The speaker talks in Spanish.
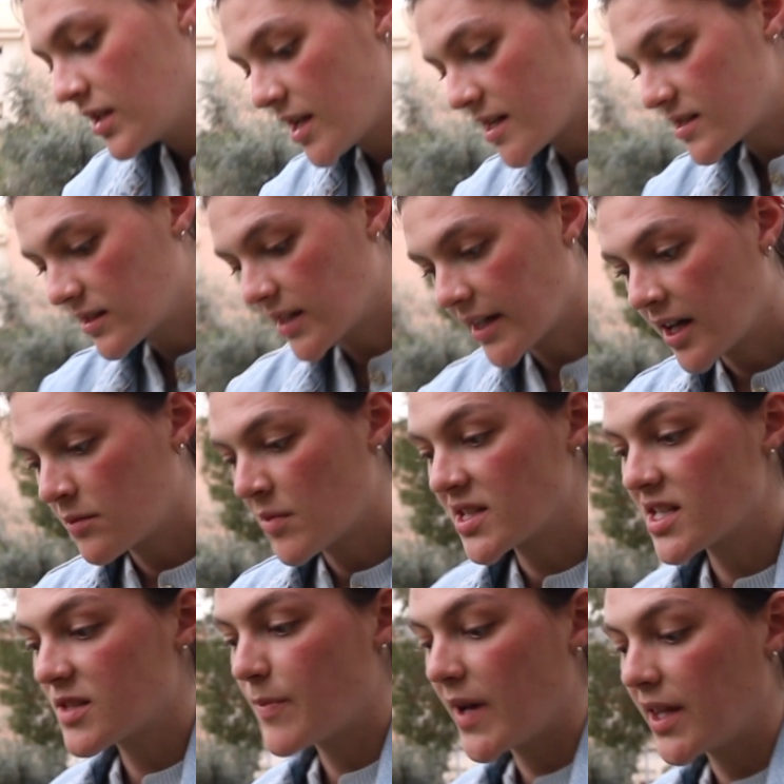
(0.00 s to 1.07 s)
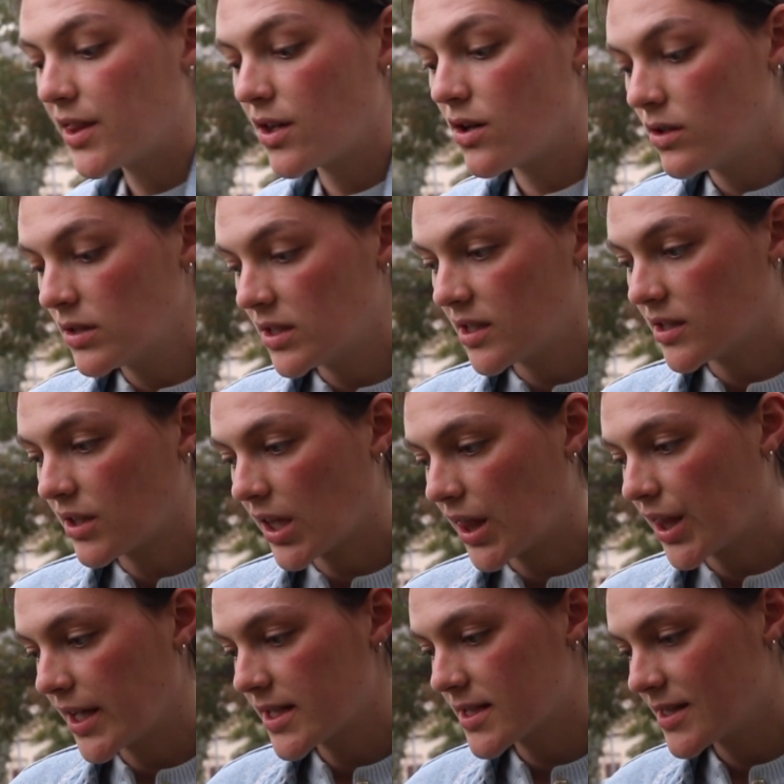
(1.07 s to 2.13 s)
y así tengan más espacio y
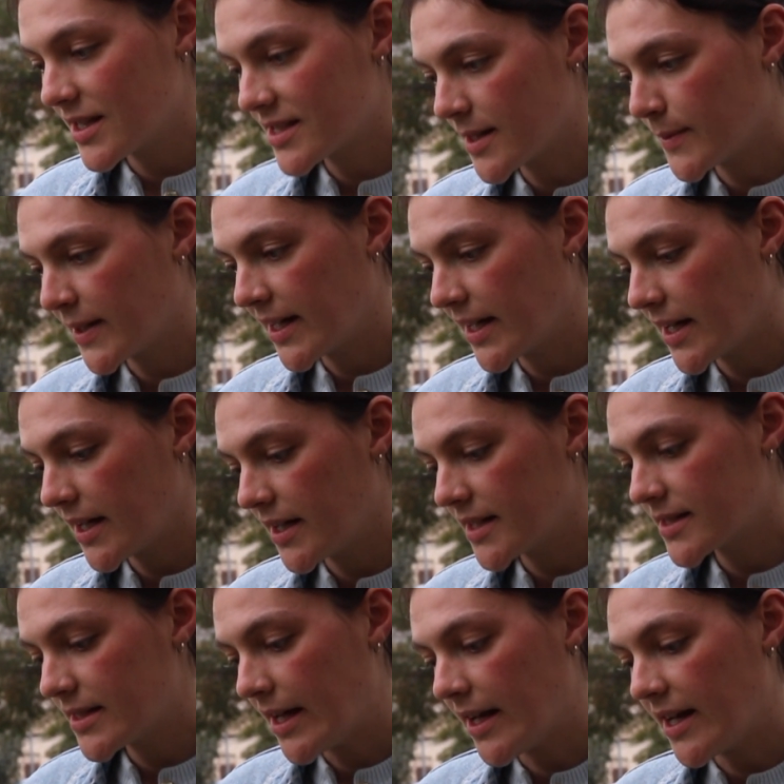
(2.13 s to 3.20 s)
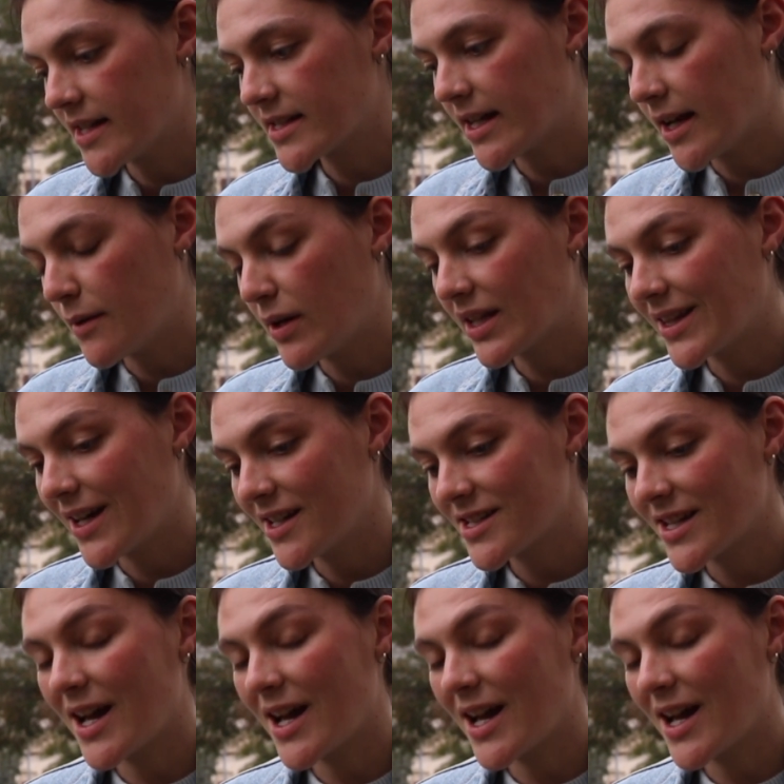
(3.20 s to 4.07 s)
entonces de esa manera están las calabazas